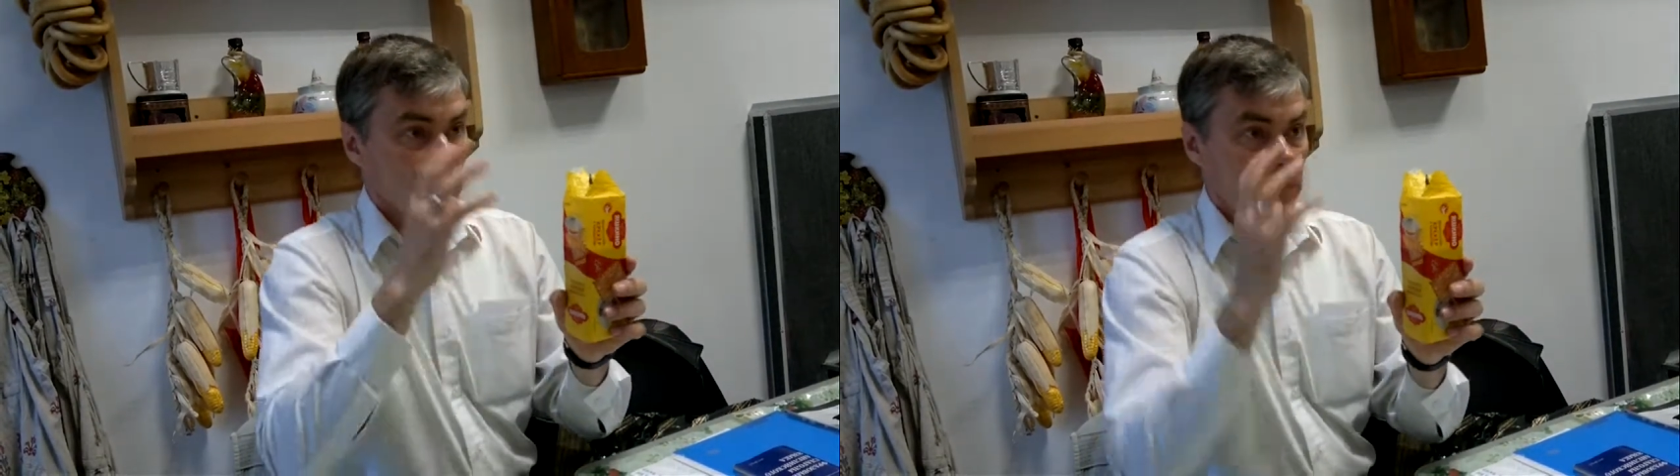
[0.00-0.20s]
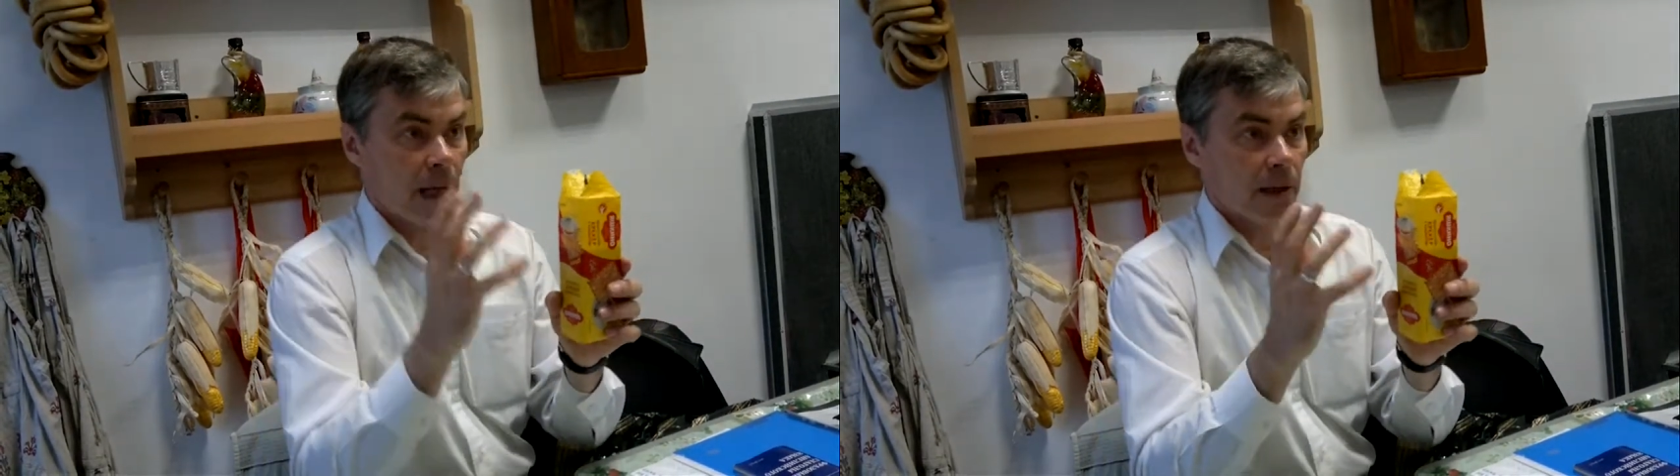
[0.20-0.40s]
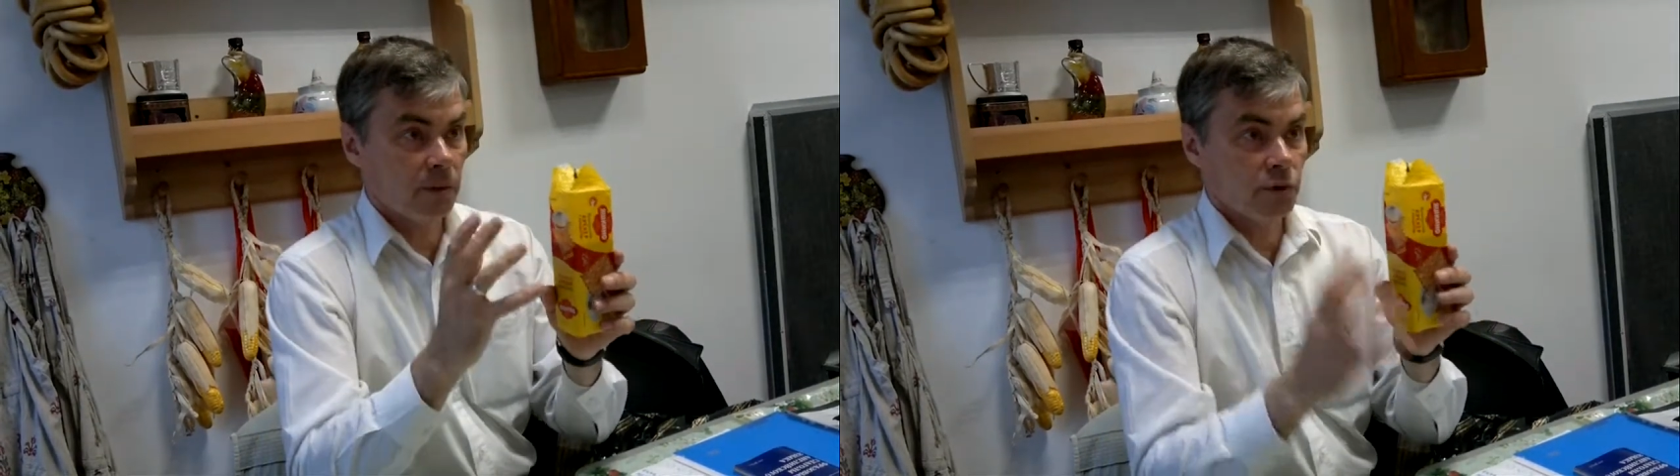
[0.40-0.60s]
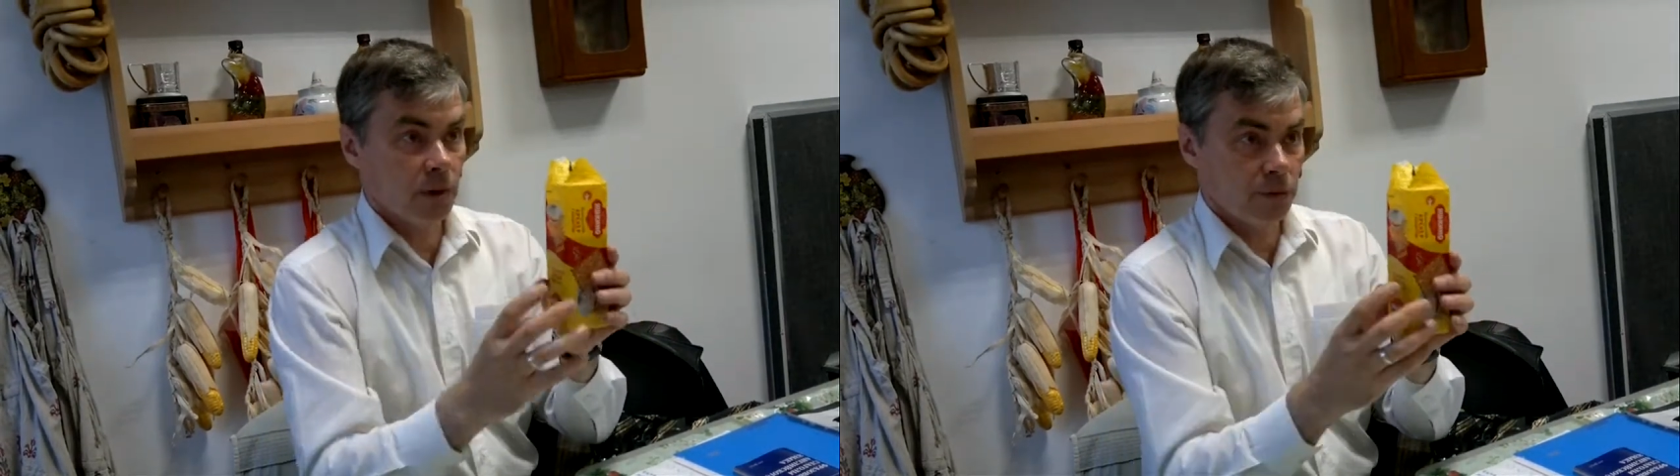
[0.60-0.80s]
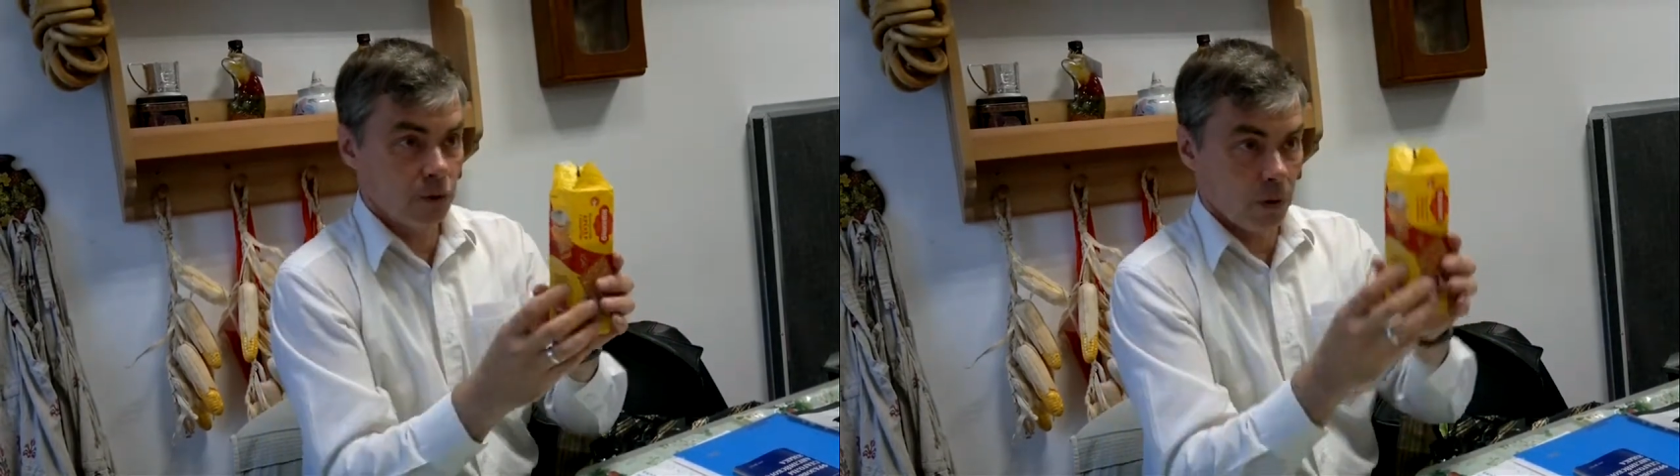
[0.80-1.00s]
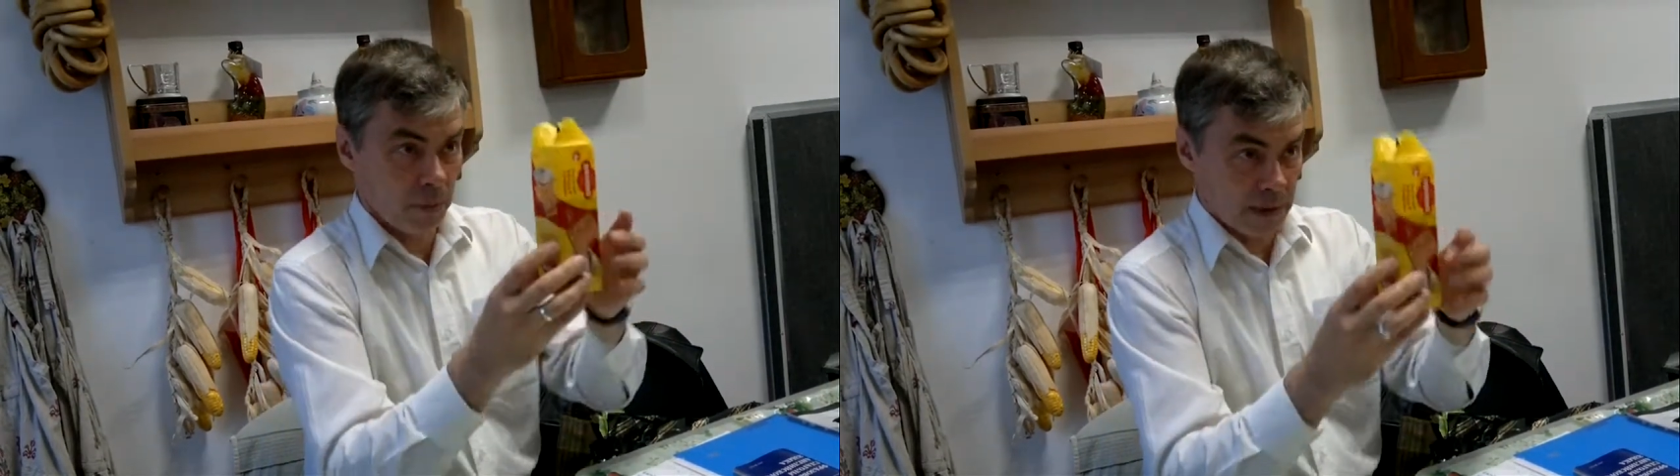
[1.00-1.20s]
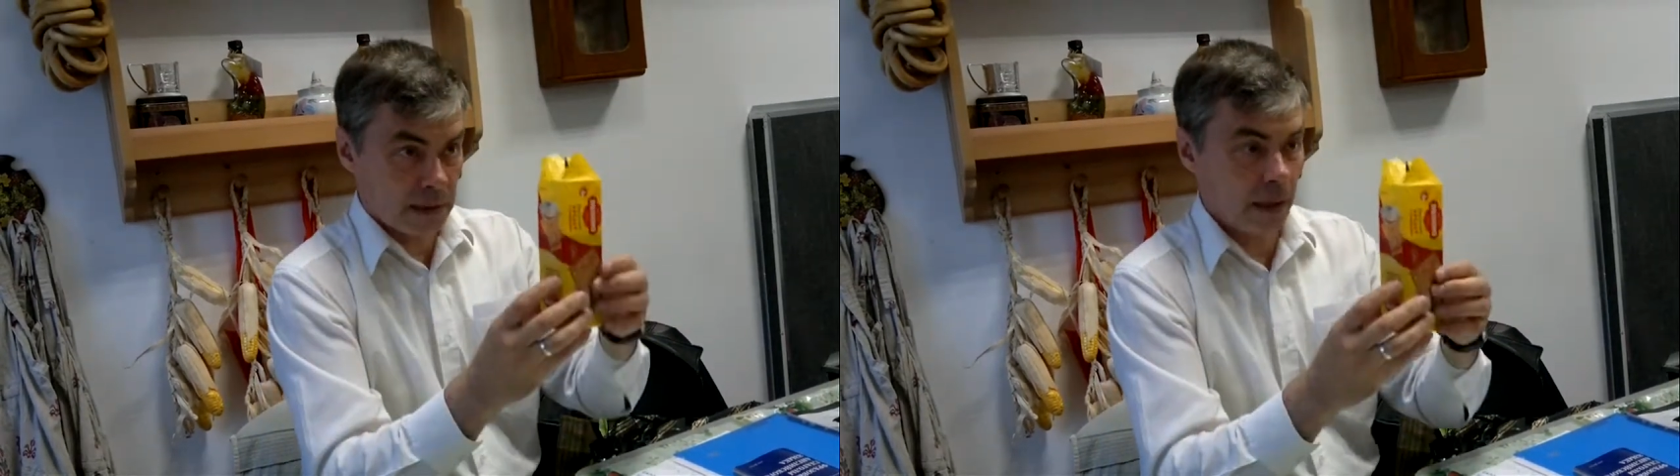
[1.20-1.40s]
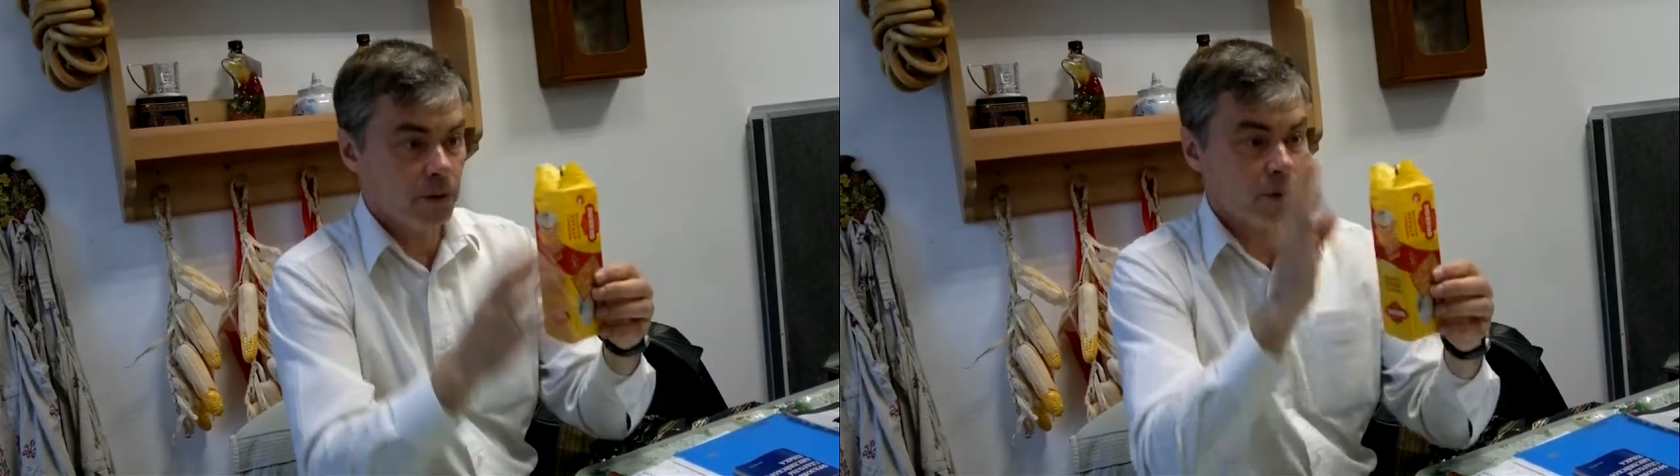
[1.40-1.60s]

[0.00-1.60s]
так уже все поставить,